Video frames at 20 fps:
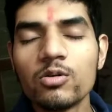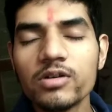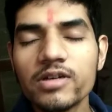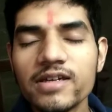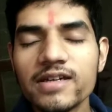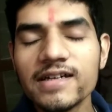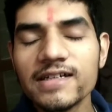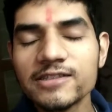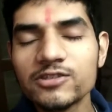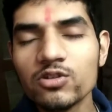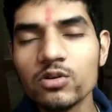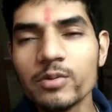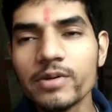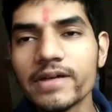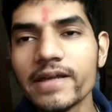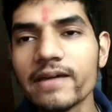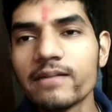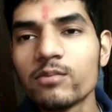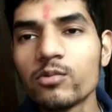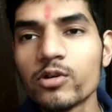ओके okay गाइस तो अभी
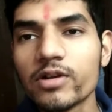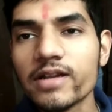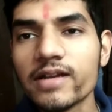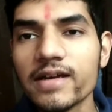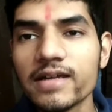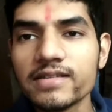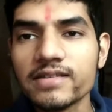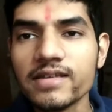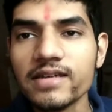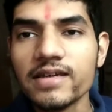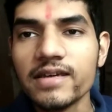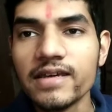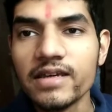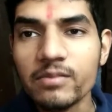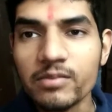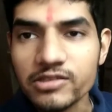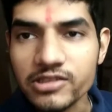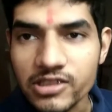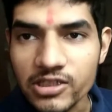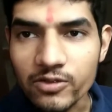टाइम हो रहा है रात के
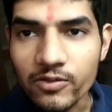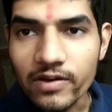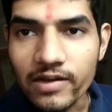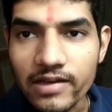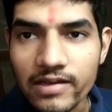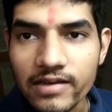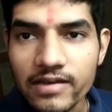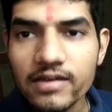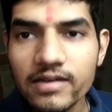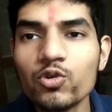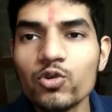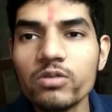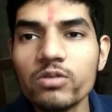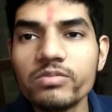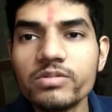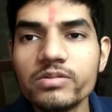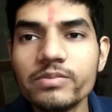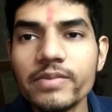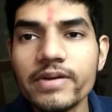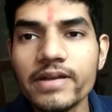एक बजने वाले तो
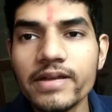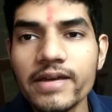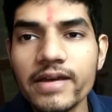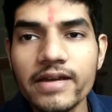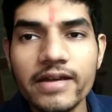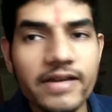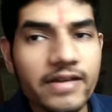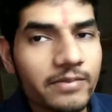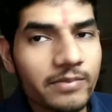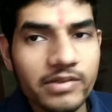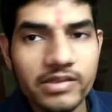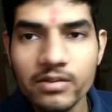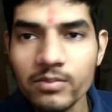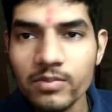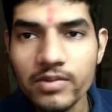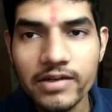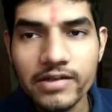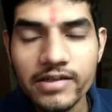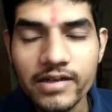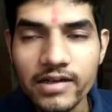अभी मैंने एडिटिंग भी
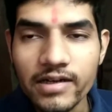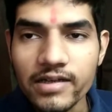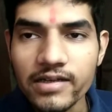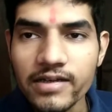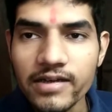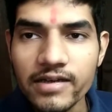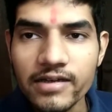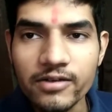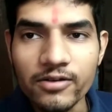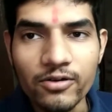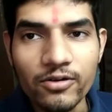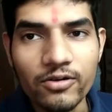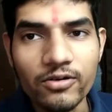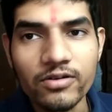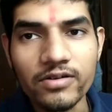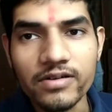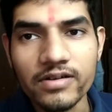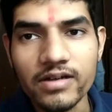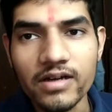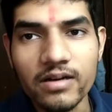कंप्लीट कर लिया है
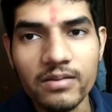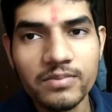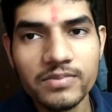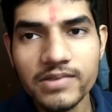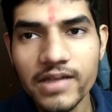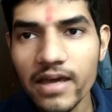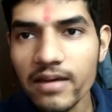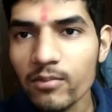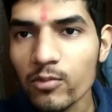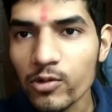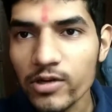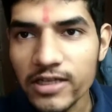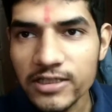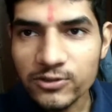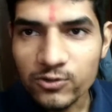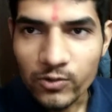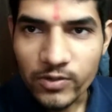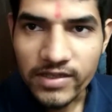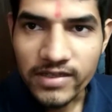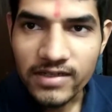और अब टाइम हो गया
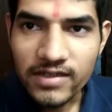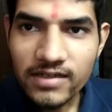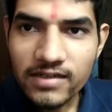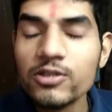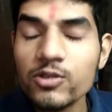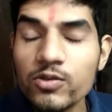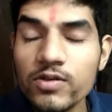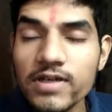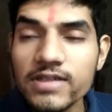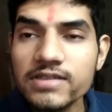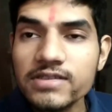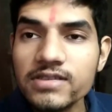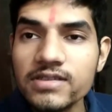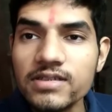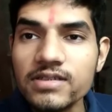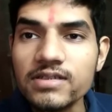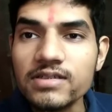सोने का तो गाइस